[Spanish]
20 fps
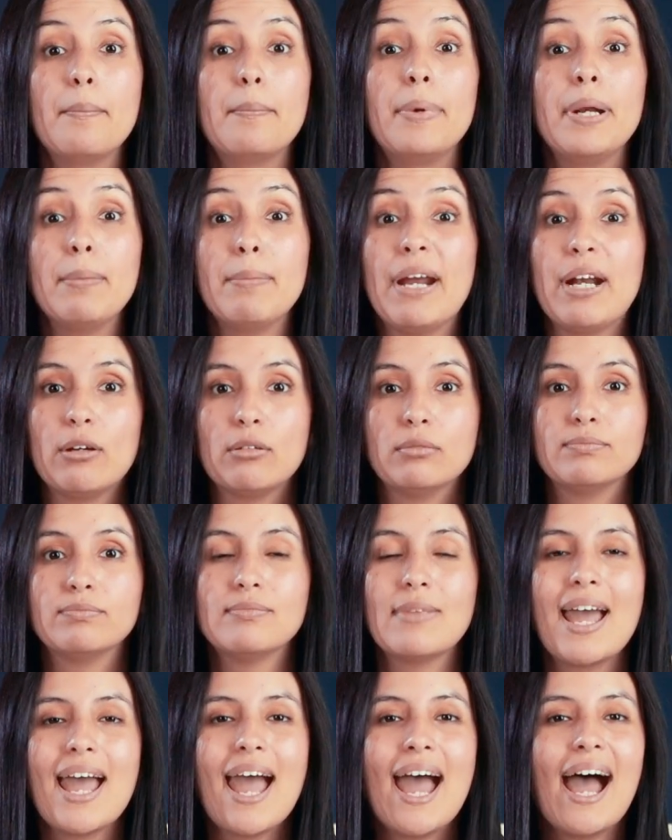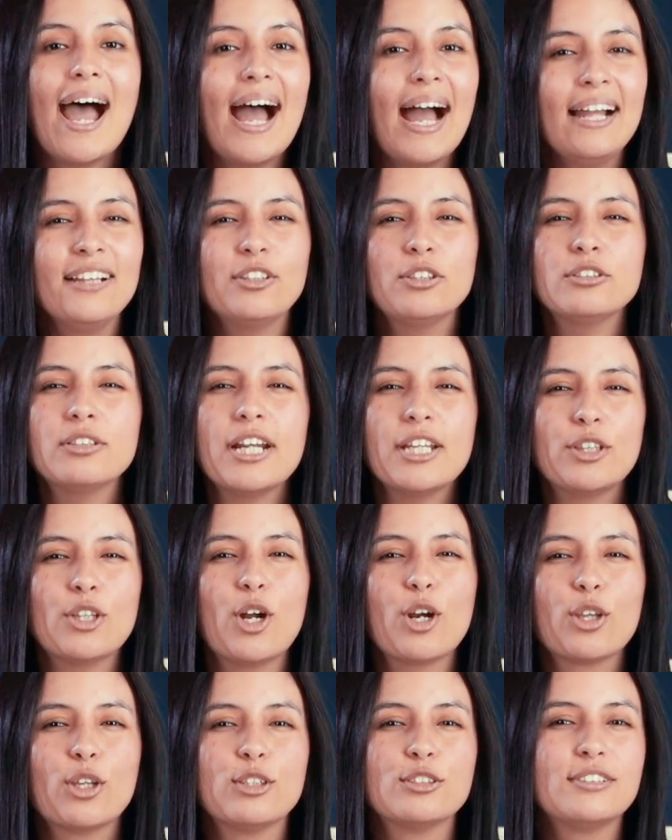Primero, altos
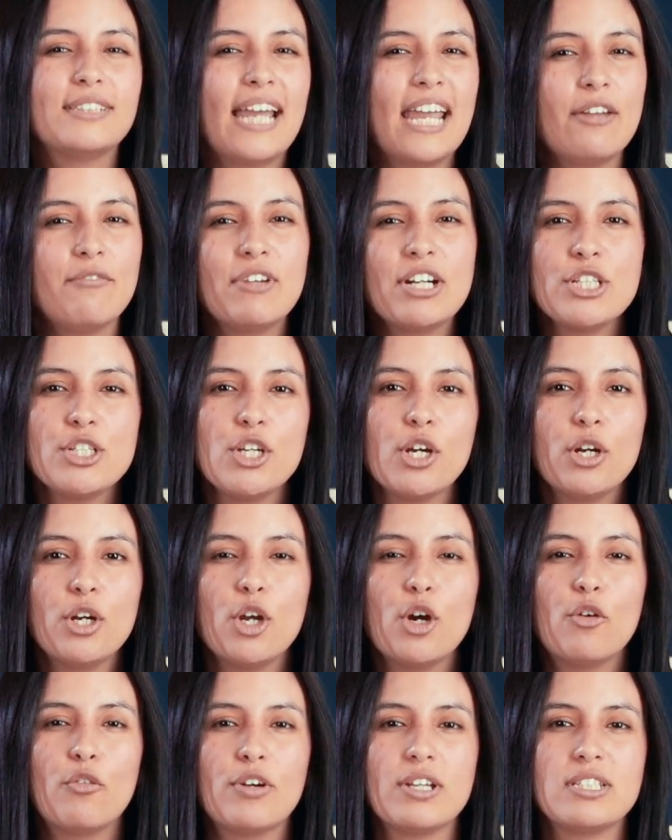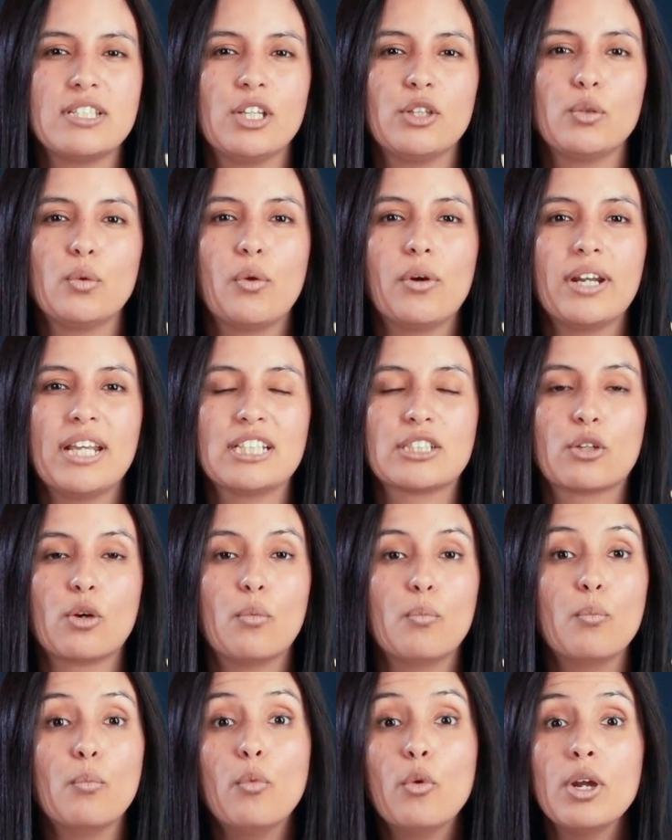retornos de inversión ofreciendo un
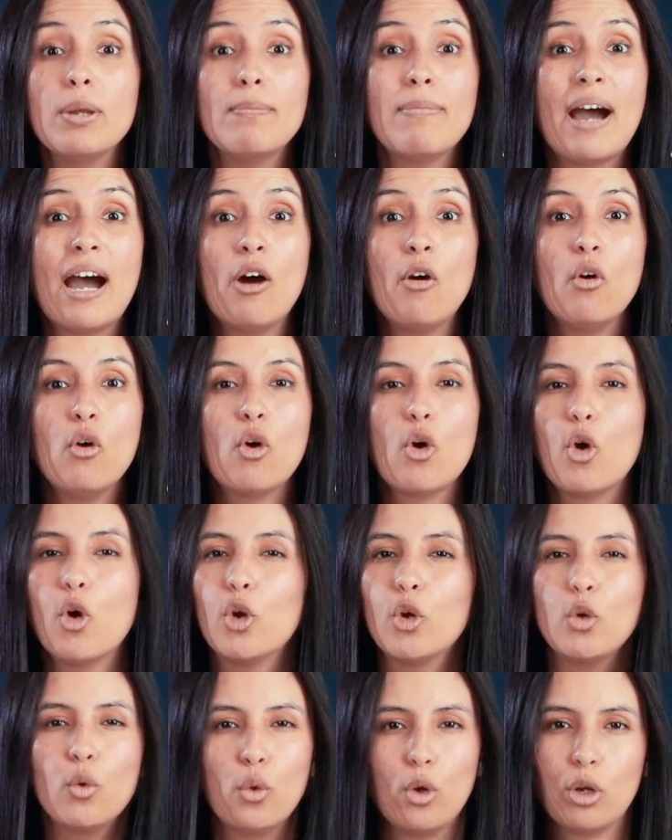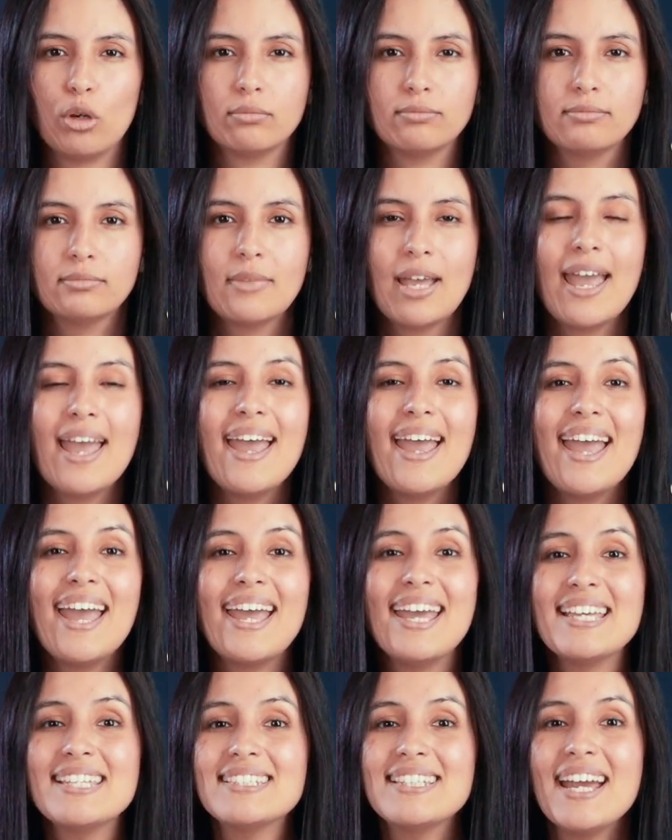riesgo muy bajo o nulo.
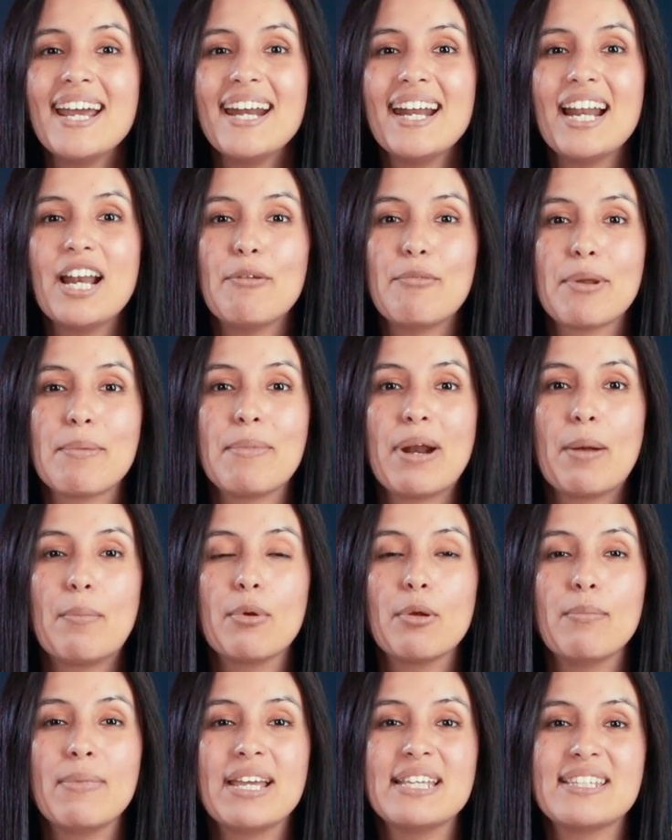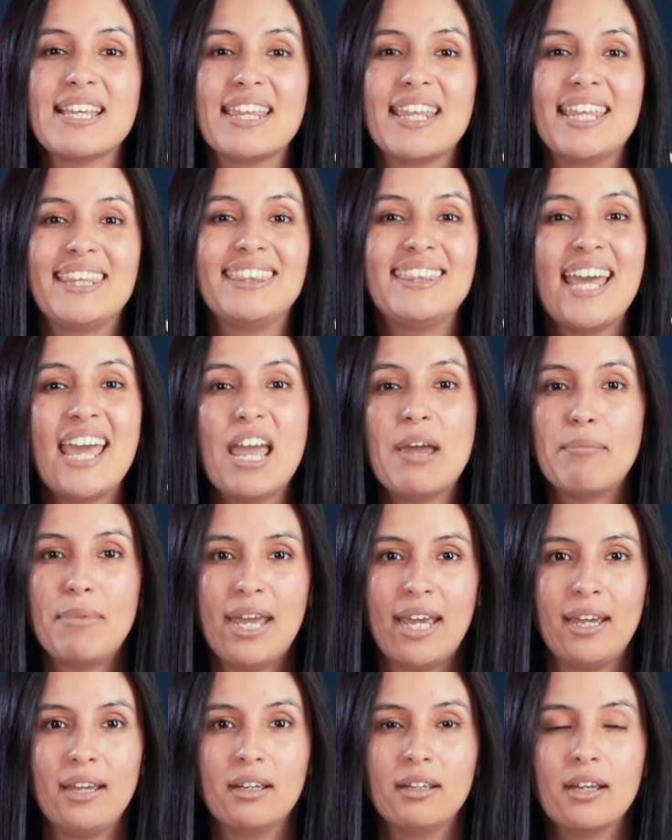Esta era la primera promesa de
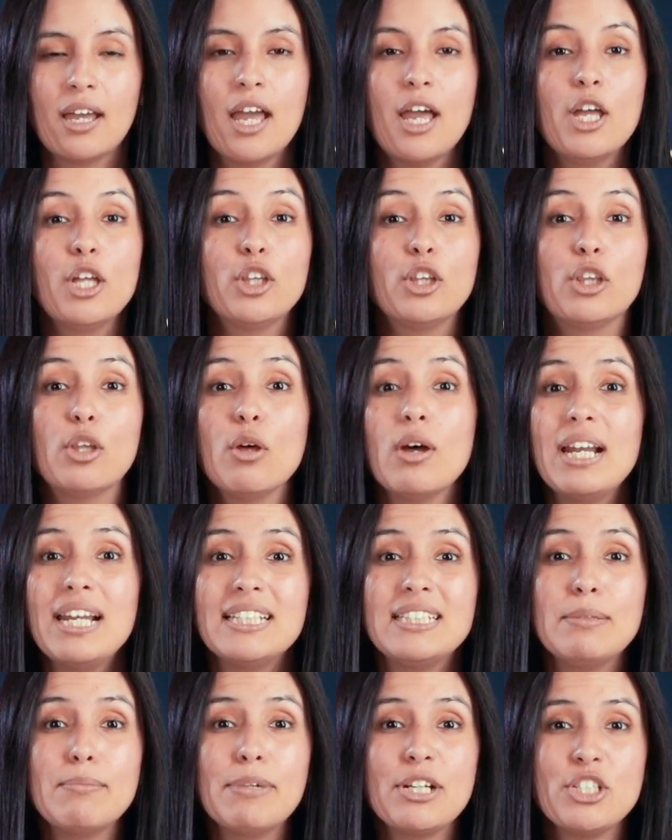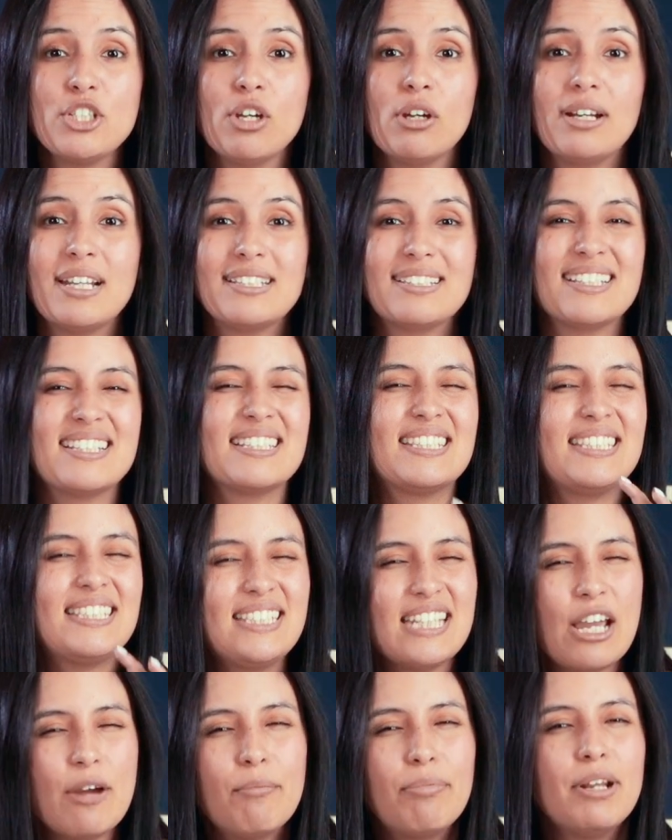DMG. Todas las inversiones
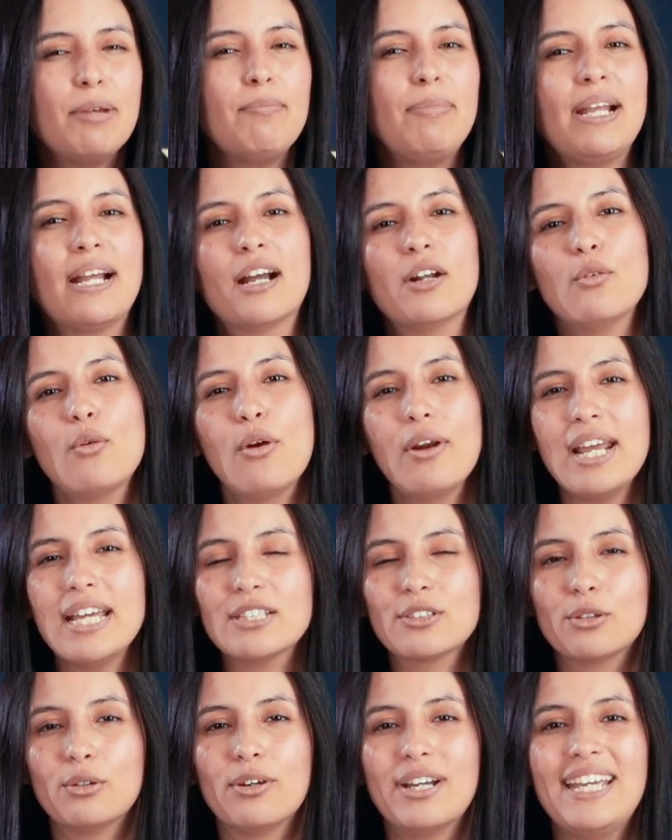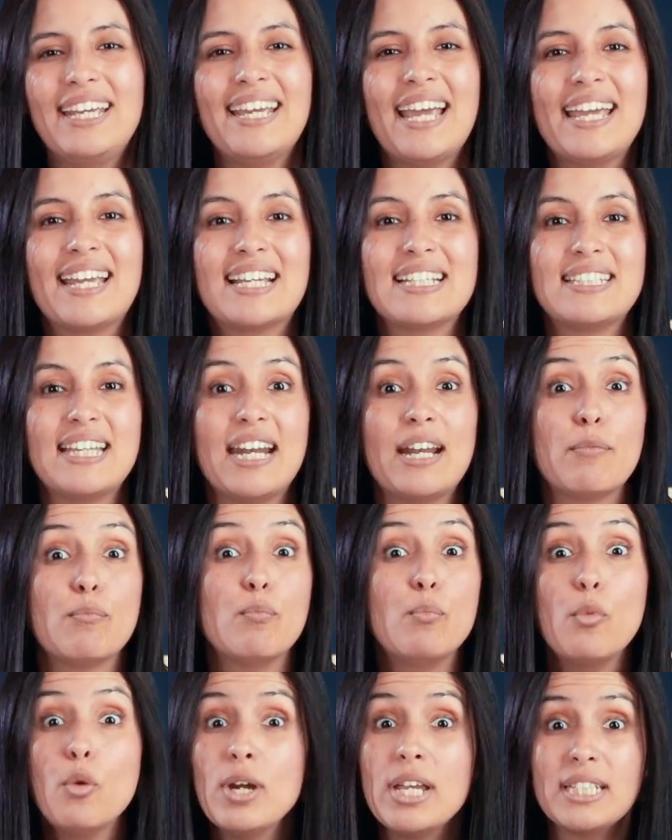siempre implican un riesgo y hay que ser
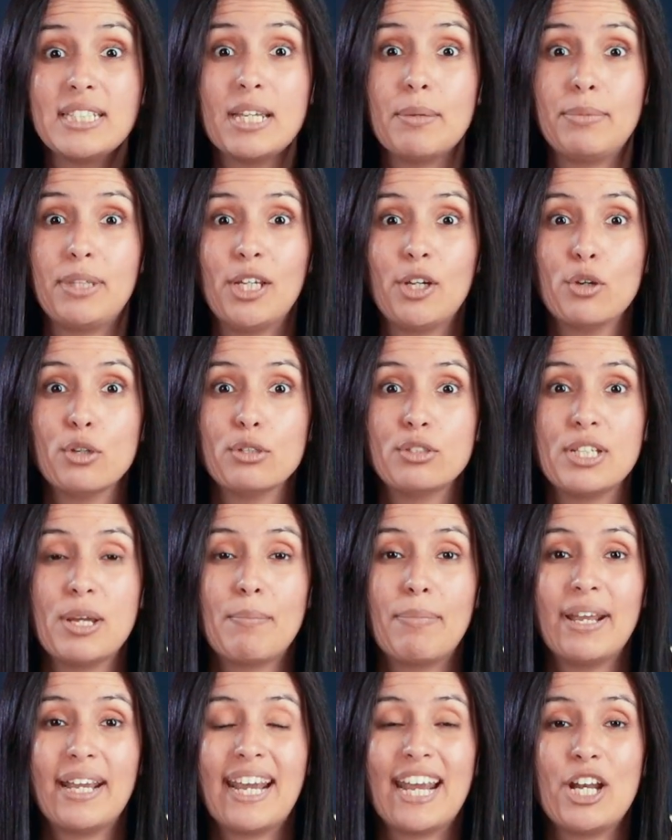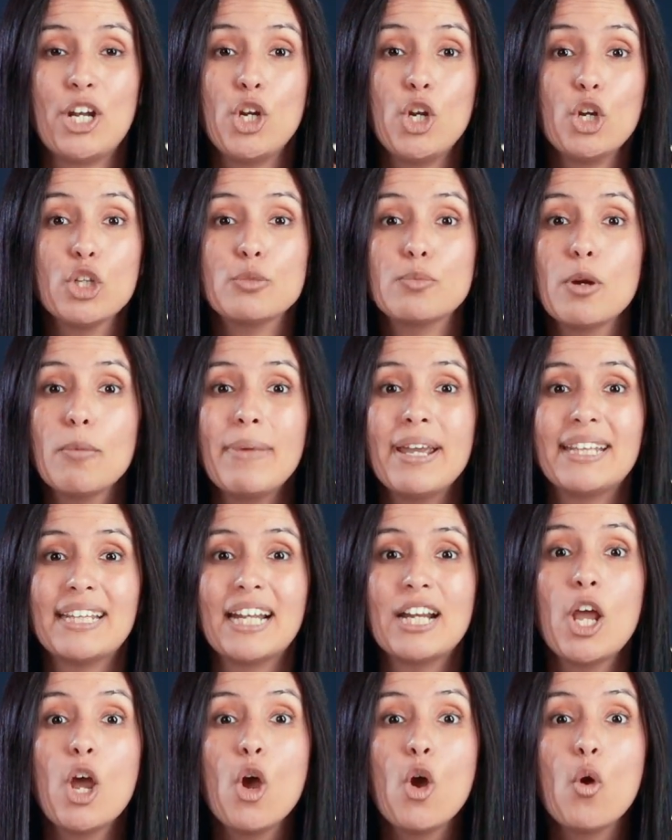muy escépticos siempre que nos
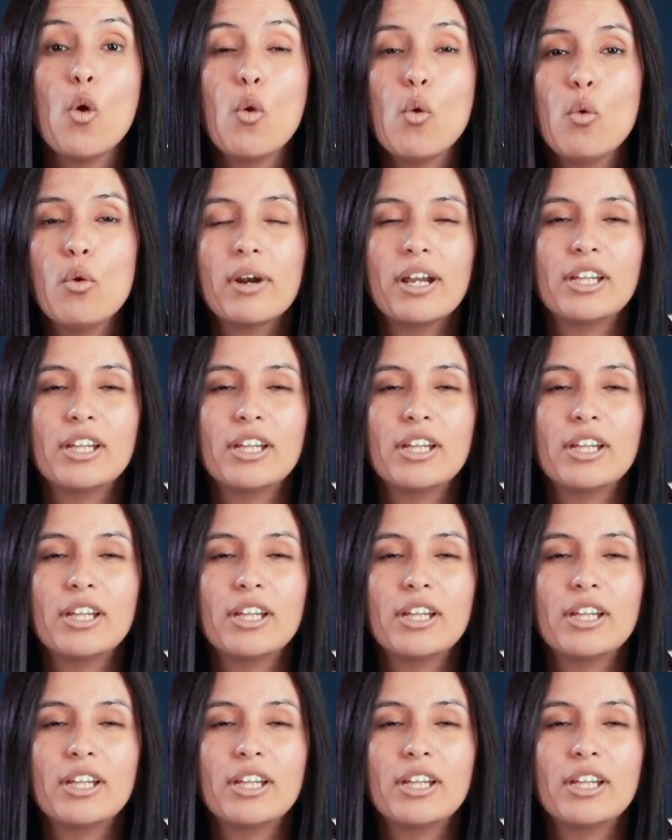prometan un